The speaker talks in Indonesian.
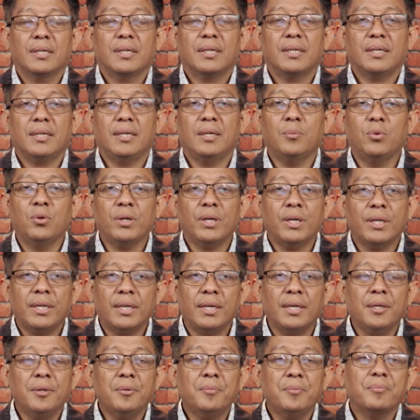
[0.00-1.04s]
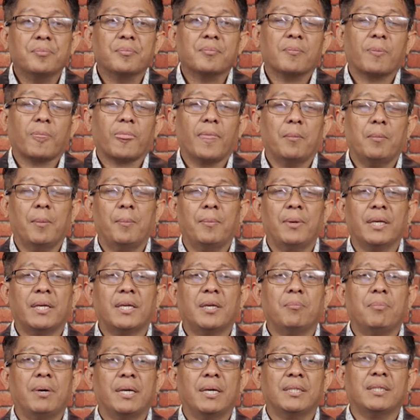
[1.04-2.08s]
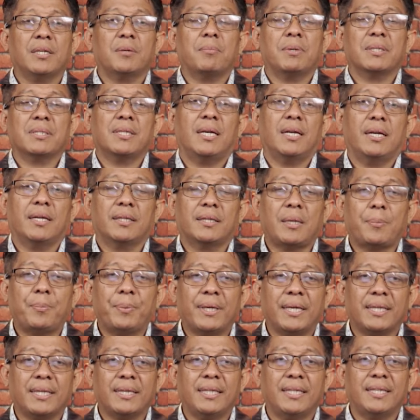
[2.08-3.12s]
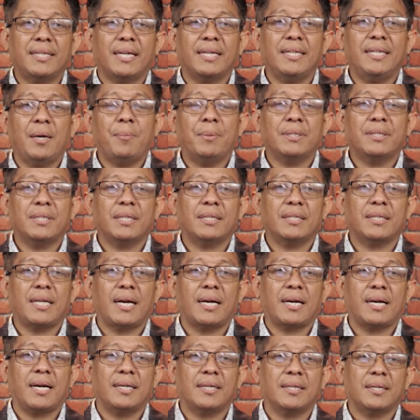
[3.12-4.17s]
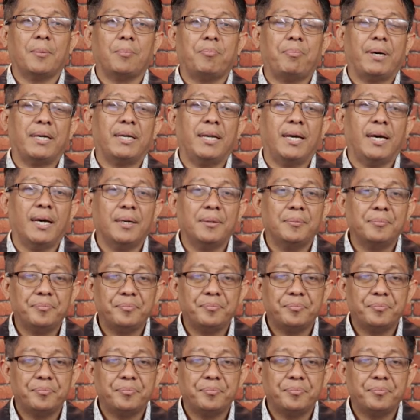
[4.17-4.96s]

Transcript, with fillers: Ibu ini memiliki banyak masalah. Tapi ketika dia menceritakan kepada